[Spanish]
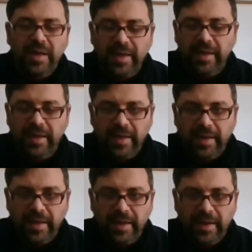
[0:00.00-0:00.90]

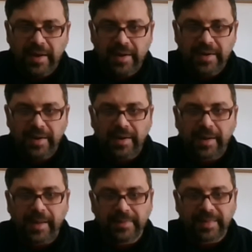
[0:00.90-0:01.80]
en el
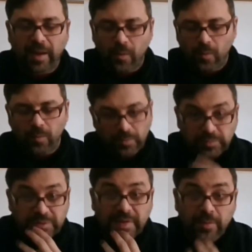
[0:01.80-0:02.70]
que tengo,
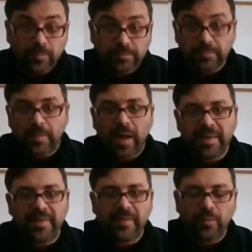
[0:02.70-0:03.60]
pues, ido
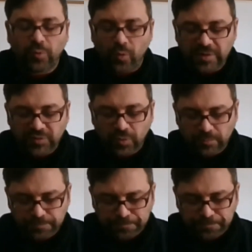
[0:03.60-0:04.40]
añadiendo todo eso